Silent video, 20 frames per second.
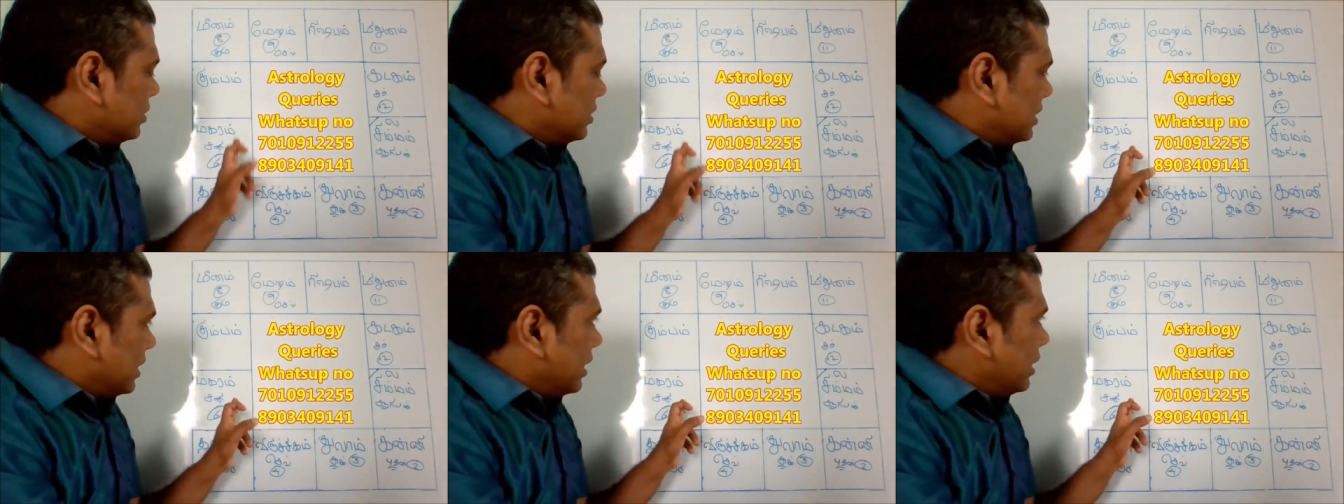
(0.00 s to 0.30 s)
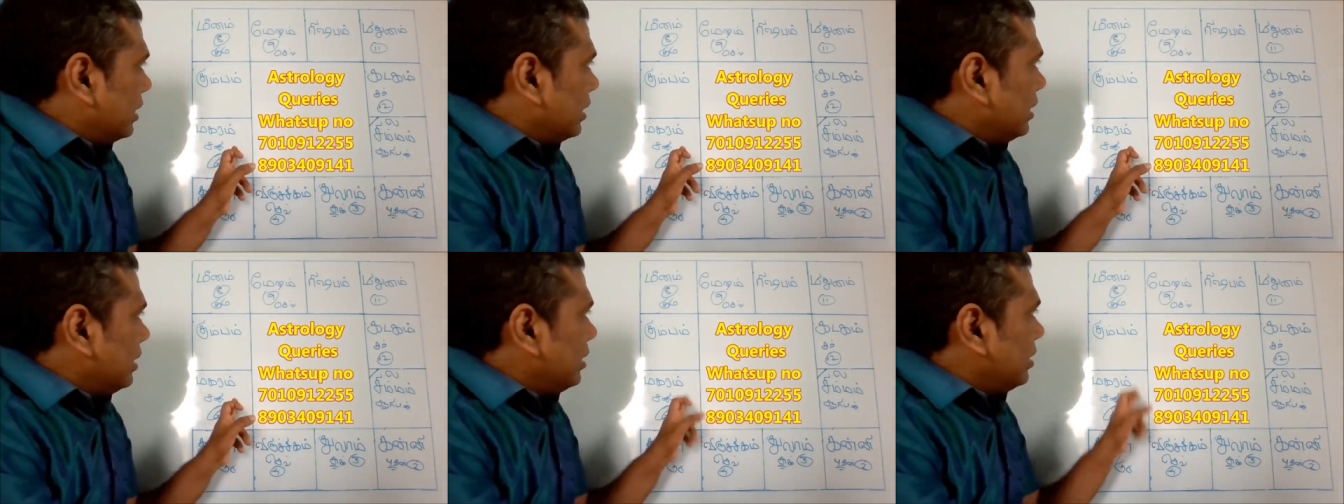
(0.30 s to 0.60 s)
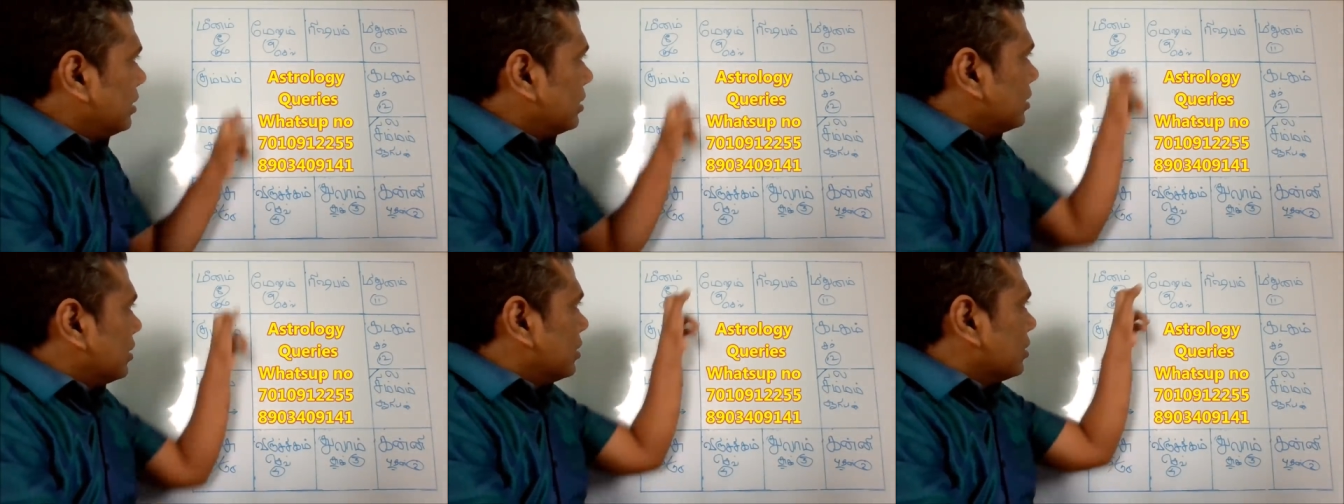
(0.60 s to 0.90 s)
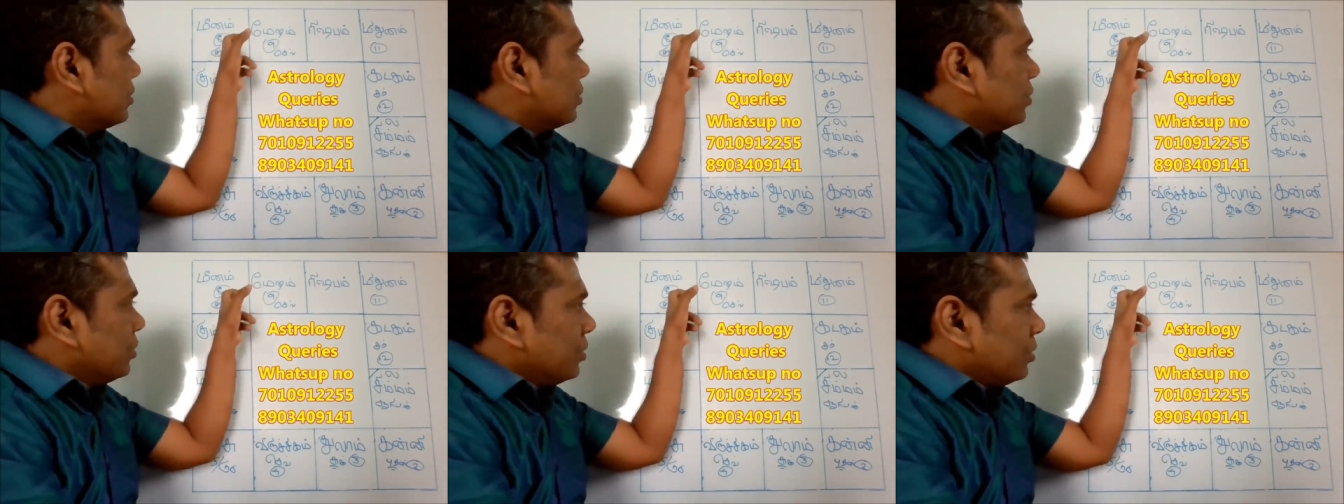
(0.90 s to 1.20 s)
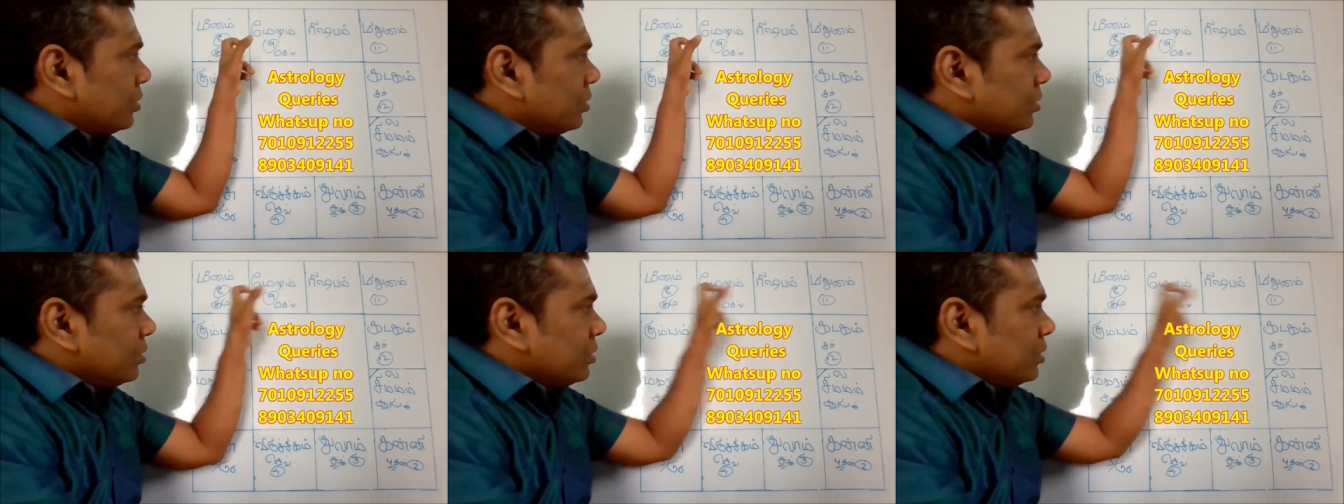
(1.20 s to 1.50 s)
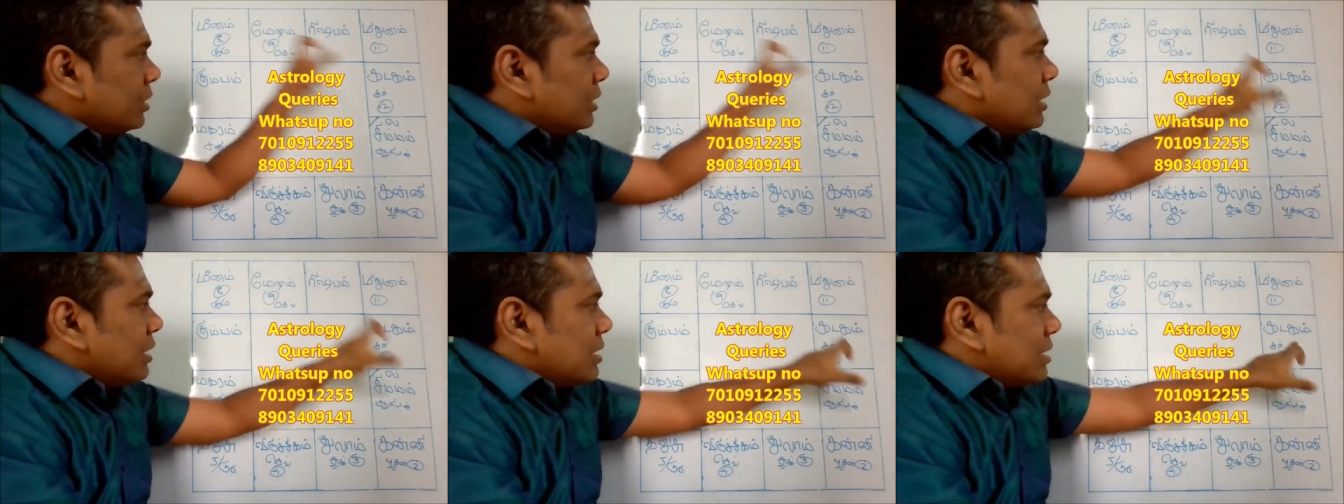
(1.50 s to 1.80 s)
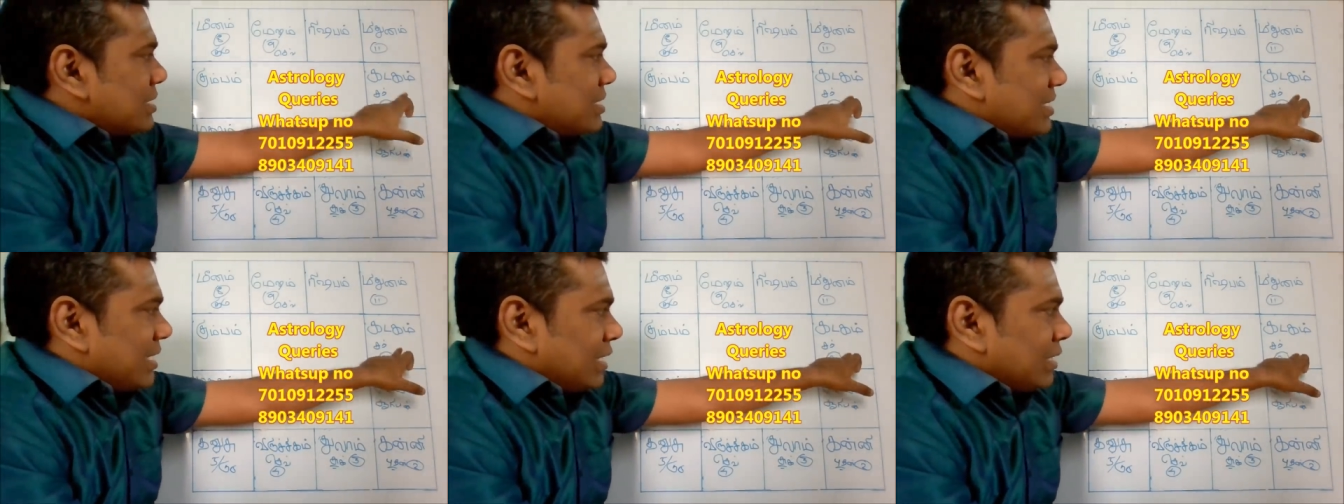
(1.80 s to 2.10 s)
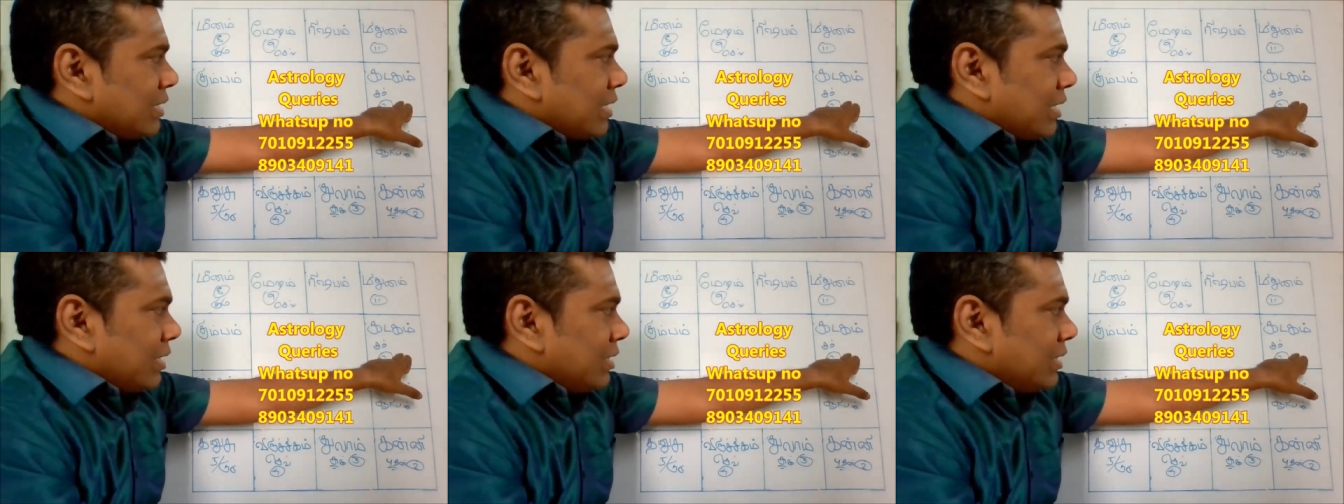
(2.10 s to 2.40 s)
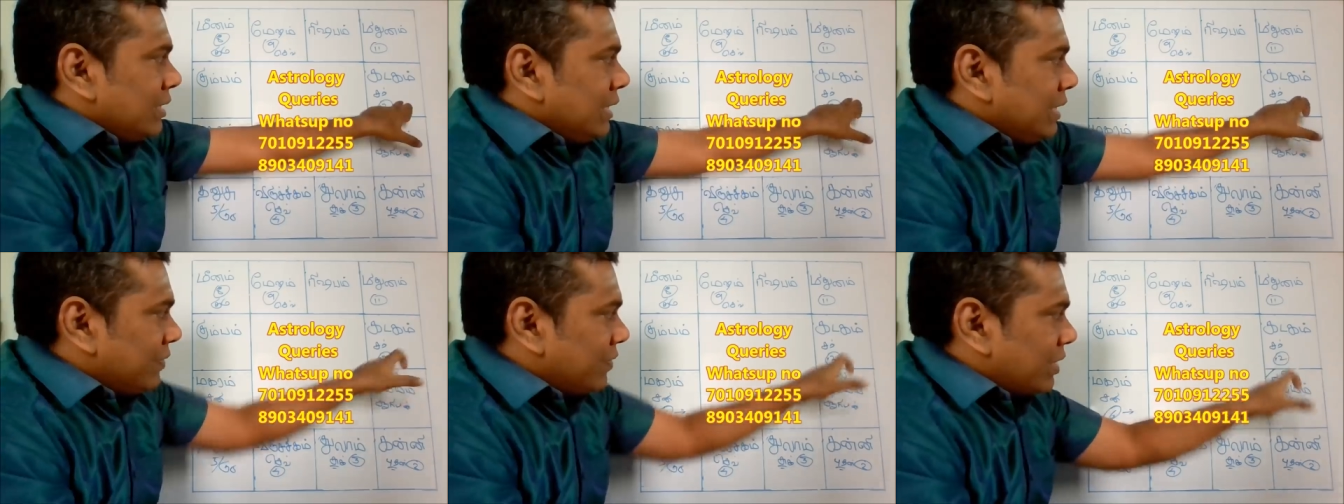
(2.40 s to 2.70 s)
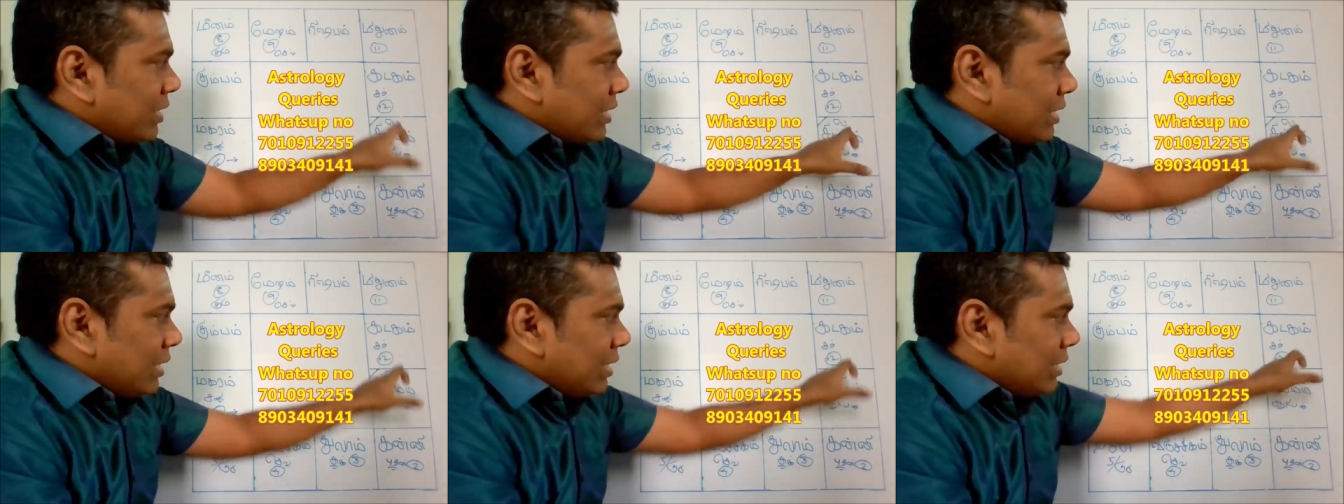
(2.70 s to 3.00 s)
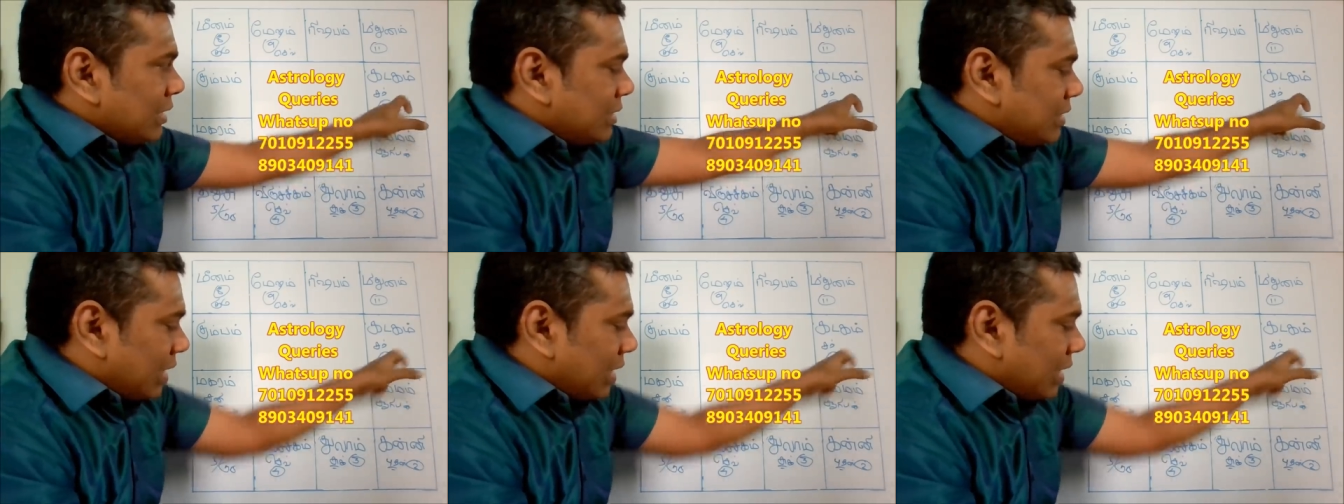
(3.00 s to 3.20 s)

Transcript: சனி குரு சந்திரன் இவர்கள்